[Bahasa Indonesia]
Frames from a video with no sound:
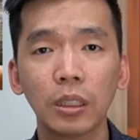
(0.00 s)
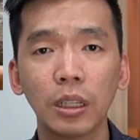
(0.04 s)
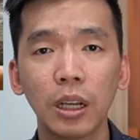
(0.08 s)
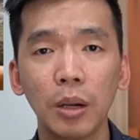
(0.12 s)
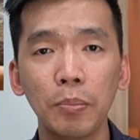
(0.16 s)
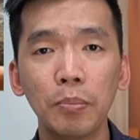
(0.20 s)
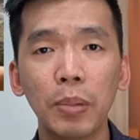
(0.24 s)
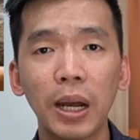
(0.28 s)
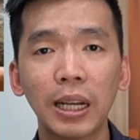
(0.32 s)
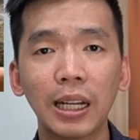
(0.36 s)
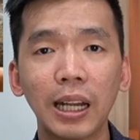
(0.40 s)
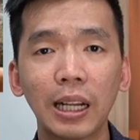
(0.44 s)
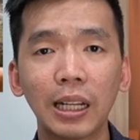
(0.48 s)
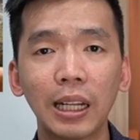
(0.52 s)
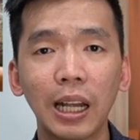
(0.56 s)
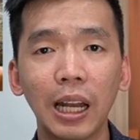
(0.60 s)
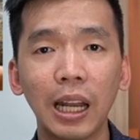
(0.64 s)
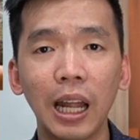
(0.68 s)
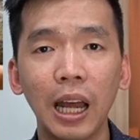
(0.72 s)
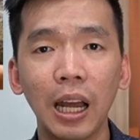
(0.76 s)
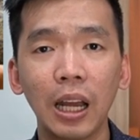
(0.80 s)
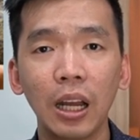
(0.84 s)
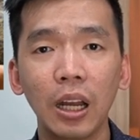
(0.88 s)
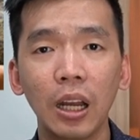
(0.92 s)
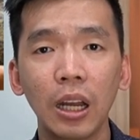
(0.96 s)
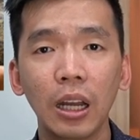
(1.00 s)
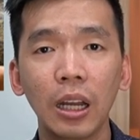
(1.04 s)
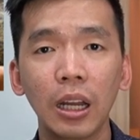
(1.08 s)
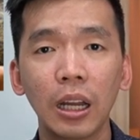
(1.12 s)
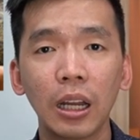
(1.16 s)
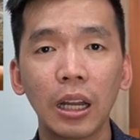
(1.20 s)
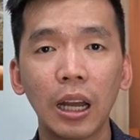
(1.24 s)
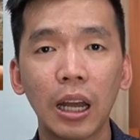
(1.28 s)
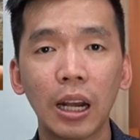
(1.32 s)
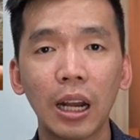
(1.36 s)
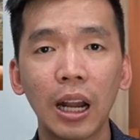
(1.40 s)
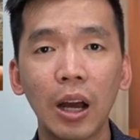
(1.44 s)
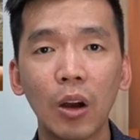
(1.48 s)
Keempat adalah
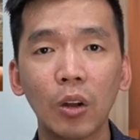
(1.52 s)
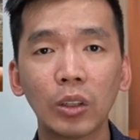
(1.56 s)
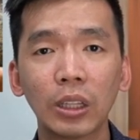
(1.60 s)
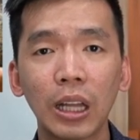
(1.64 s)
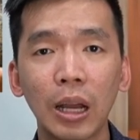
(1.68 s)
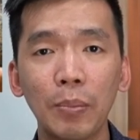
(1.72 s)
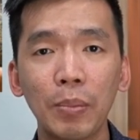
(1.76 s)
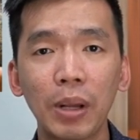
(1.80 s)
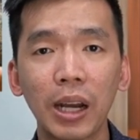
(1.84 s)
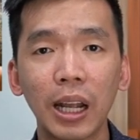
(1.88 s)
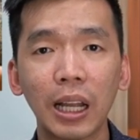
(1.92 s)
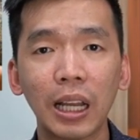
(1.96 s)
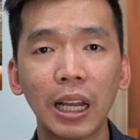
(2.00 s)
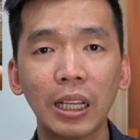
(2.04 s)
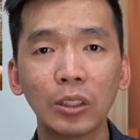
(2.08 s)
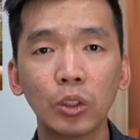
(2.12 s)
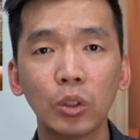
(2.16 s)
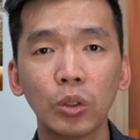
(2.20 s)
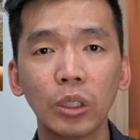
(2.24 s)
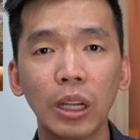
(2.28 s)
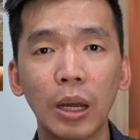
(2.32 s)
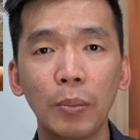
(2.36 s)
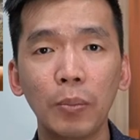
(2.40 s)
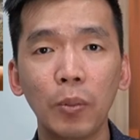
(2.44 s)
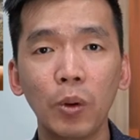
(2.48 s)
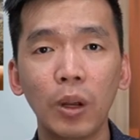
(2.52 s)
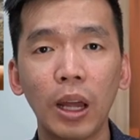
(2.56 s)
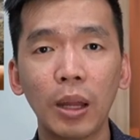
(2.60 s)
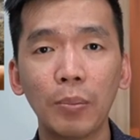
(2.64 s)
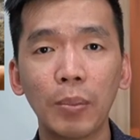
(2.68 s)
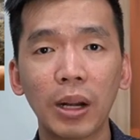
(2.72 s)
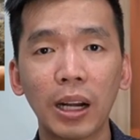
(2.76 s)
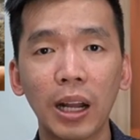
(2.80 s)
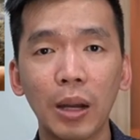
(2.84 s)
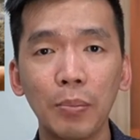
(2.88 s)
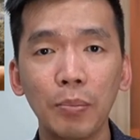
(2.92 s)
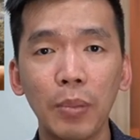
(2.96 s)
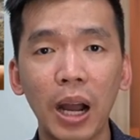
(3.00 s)
karena otak mereka sudah mulai
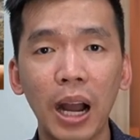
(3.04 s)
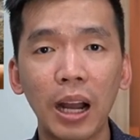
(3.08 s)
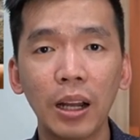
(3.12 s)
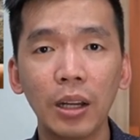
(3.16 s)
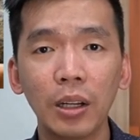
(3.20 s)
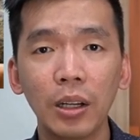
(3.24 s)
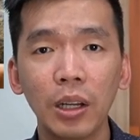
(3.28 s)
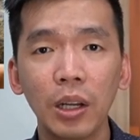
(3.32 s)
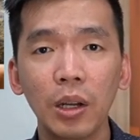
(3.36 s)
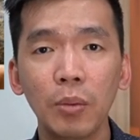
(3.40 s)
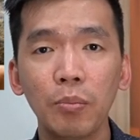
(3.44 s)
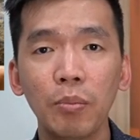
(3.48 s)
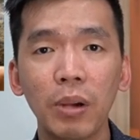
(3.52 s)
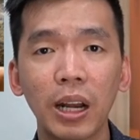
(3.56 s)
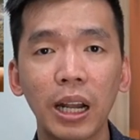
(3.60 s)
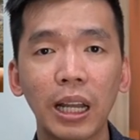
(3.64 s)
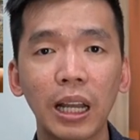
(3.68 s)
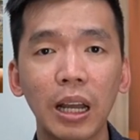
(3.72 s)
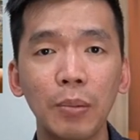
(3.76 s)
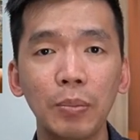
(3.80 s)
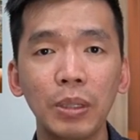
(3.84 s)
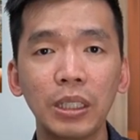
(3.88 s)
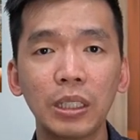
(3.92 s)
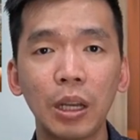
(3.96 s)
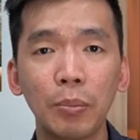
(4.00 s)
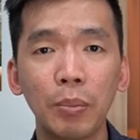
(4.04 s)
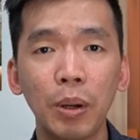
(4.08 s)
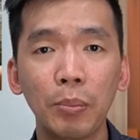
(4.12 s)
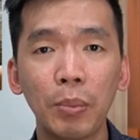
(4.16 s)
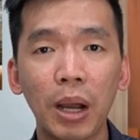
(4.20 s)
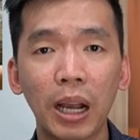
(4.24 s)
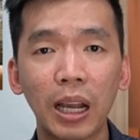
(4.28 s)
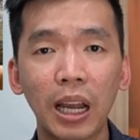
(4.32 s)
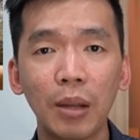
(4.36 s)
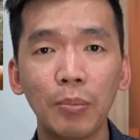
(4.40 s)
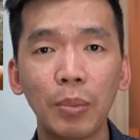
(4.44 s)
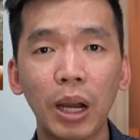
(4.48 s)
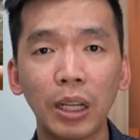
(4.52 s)
berkembang, mereka bisa
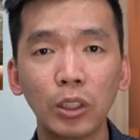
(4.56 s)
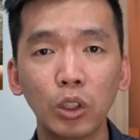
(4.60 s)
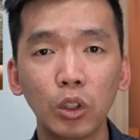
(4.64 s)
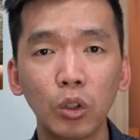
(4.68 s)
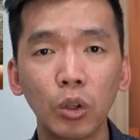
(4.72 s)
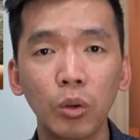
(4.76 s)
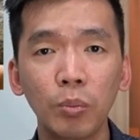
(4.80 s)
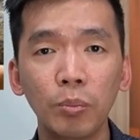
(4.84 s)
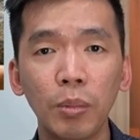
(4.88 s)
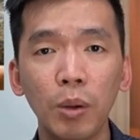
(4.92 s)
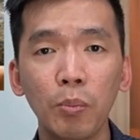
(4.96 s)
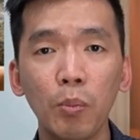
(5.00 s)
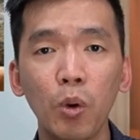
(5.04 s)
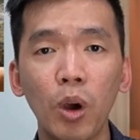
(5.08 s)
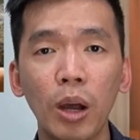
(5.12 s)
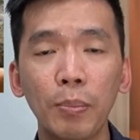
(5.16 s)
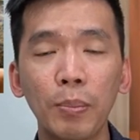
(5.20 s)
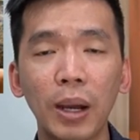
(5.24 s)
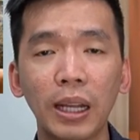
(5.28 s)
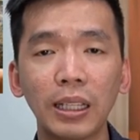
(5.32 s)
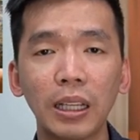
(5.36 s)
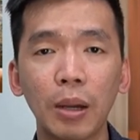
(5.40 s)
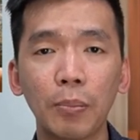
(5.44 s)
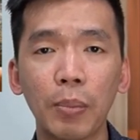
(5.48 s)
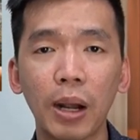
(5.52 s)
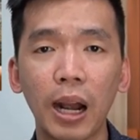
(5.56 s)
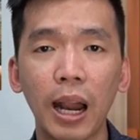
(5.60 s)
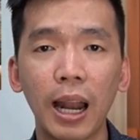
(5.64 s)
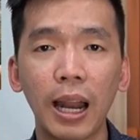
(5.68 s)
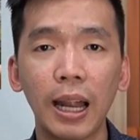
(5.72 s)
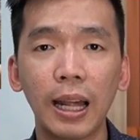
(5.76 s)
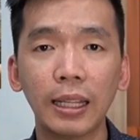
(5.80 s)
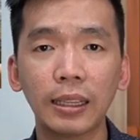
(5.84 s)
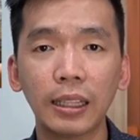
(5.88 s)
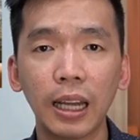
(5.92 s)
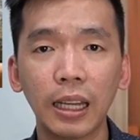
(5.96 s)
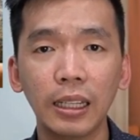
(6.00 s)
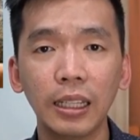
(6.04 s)
memakai baju, membuat banyak
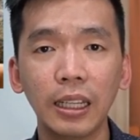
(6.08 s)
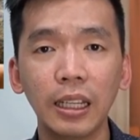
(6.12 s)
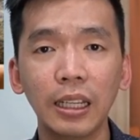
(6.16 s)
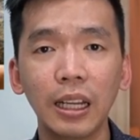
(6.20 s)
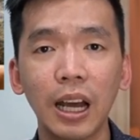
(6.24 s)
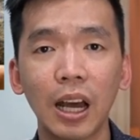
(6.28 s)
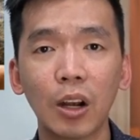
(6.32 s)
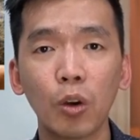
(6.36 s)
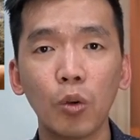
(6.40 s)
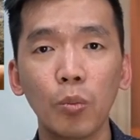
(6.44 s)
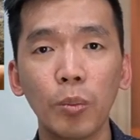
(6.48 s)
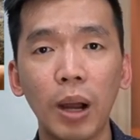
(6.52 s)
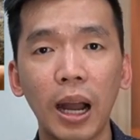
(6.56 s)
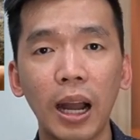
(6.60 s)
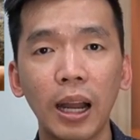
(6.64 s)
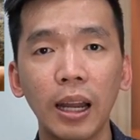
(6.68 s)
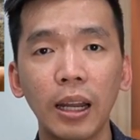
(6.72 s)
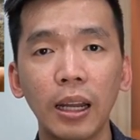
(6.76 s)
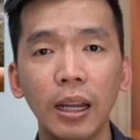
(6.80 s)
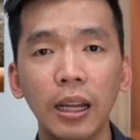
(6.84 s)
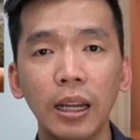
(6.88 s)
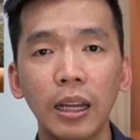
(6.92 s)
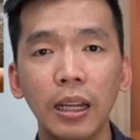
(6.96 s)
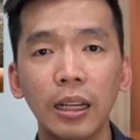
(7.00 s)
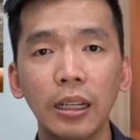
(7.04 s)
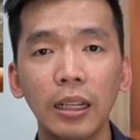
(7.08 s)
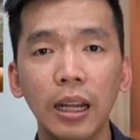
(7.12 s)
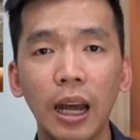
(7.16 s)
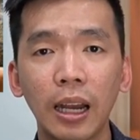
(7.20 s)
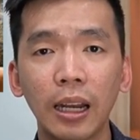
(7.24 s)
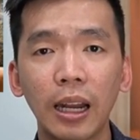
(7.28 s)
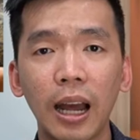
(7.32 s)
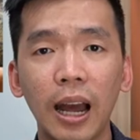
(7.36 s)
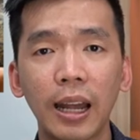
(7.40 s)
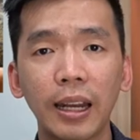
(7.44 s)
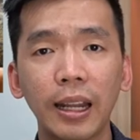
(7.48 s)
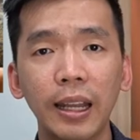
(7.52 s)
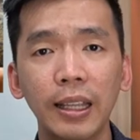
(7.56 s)
peralatan hingga rumah,
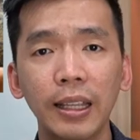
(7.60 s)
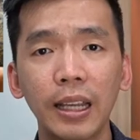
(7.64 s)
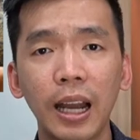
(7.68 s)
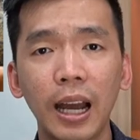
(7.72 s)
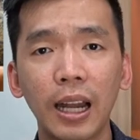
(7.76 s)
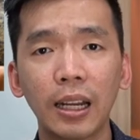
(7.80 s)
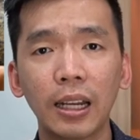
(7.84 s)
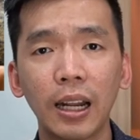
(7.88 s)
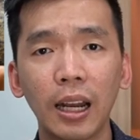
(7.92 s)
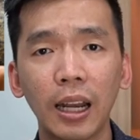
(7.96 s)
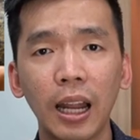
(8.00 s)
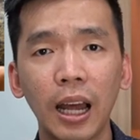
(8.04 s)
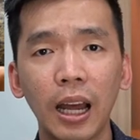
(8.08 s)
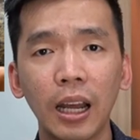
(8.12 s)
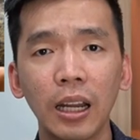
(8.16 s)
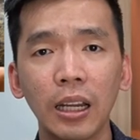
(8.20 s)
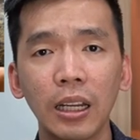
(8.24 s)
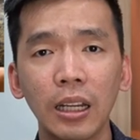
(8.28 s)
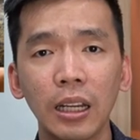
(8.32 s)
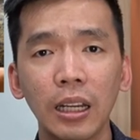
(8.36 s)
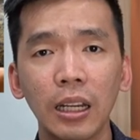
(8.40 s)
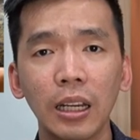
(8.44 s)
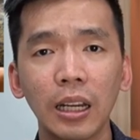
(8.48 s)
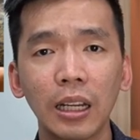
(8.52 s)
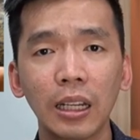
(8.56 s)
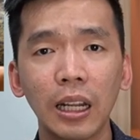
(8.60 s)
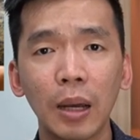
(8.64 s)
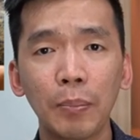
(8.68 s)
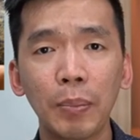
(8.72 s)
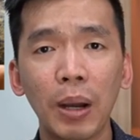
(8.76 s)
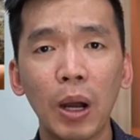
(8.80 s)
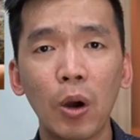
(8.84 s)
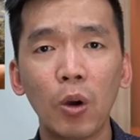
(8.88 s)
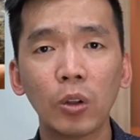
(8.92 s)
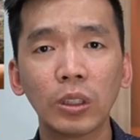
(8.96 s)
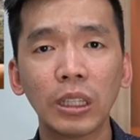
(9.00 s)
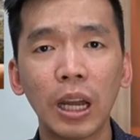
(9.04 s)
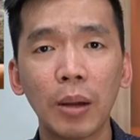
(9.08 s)
dan anehnya adalah
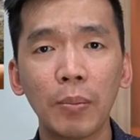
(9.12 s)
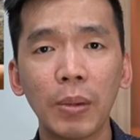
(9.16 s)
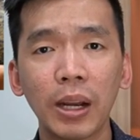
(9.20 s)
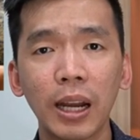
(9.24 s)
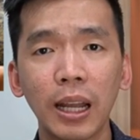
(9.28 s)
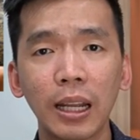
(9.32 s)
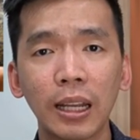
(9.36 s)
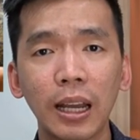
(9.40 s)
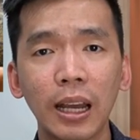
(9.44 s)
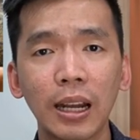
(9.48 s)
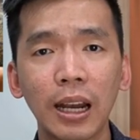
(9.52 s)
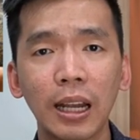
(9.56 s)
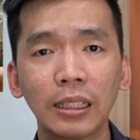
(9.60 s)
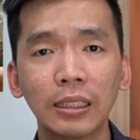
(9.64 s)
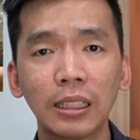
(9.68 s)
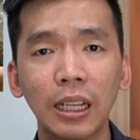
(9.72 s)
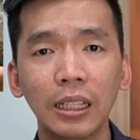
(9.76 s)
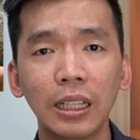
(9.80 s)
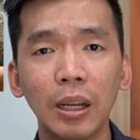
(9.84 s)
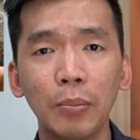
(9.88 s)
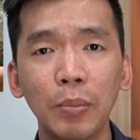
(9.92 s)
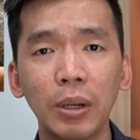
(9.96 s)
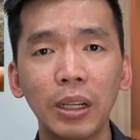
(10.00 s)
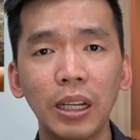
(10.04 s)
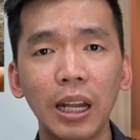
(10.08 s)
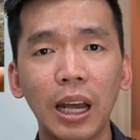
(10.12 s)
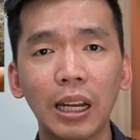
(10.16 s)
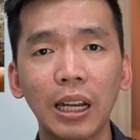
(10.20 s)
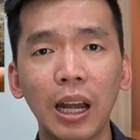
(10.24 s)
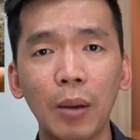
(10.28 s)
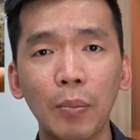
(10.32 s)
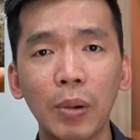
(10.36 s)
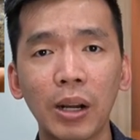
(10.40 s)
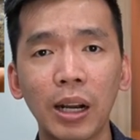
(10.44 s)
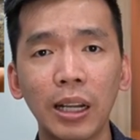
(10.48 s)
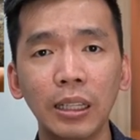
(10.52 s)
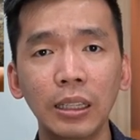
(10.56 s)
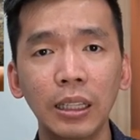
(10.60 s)
kenapa otak mereka rasanya
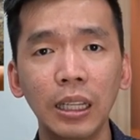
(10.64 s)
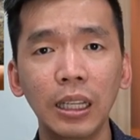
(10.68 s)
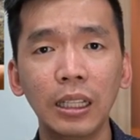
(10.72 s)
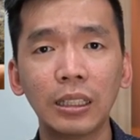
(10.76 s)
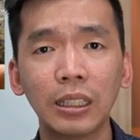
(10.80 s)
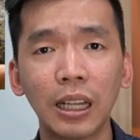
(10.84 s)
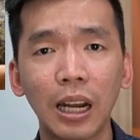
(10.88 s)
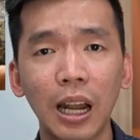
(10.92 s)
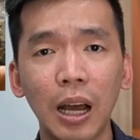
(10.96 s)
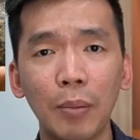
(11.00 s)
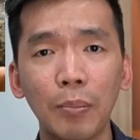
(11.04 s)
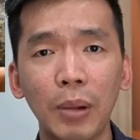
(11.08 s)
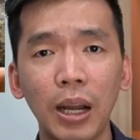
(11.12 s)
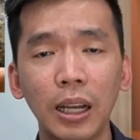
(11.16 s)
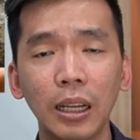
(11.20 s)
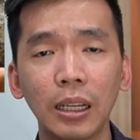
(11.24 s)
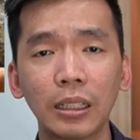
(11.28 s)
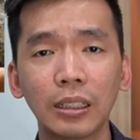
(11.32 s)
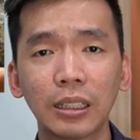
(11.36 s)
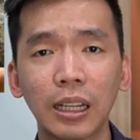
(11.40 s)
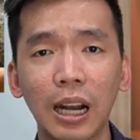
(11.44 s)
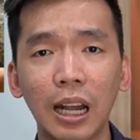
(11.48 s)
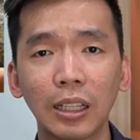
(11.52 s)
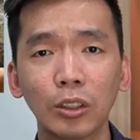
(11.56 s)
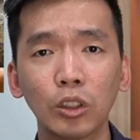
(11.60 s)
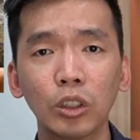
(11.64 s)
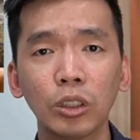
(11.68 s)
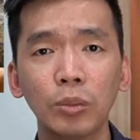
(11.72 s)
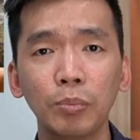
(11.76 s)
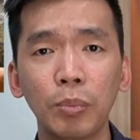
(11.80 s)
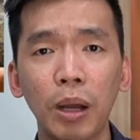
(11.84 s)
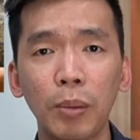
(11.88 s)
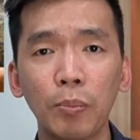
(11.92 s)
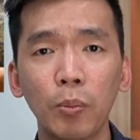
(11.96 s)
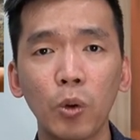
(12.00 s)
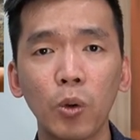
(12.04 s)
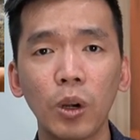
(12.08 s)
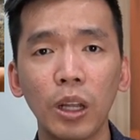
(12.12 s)
mendadak berhenti selama
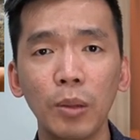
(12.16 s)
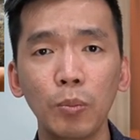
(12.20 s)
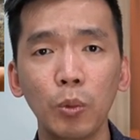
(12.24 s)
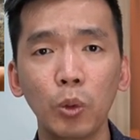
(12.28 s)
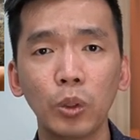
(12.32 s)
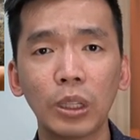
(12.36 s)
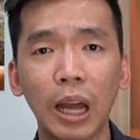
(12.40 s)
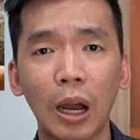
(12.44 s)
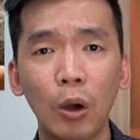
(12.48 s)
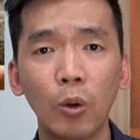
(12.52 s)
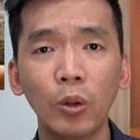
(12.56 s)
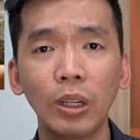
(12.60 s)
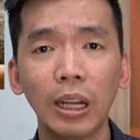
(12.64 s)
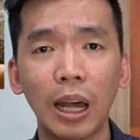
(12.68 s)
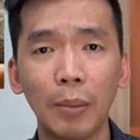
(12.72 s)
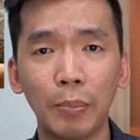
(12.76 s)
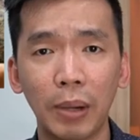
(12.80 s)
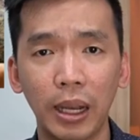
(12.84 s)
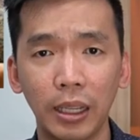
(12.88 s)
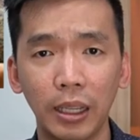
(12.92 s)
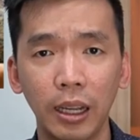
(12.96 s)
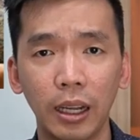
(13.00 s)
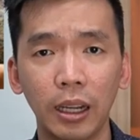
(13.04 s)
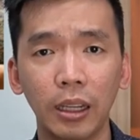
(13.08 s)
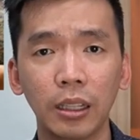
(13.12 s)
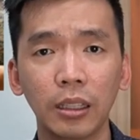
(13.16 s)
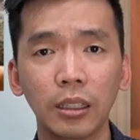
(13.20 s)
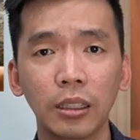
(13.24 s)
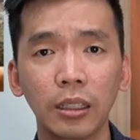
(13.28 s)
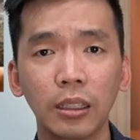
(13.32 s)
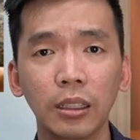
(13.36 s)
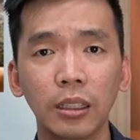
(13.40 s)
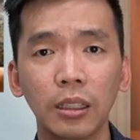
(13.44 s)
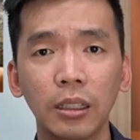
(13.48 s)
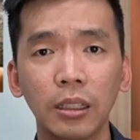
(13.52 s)
140.000 tahun lamanya.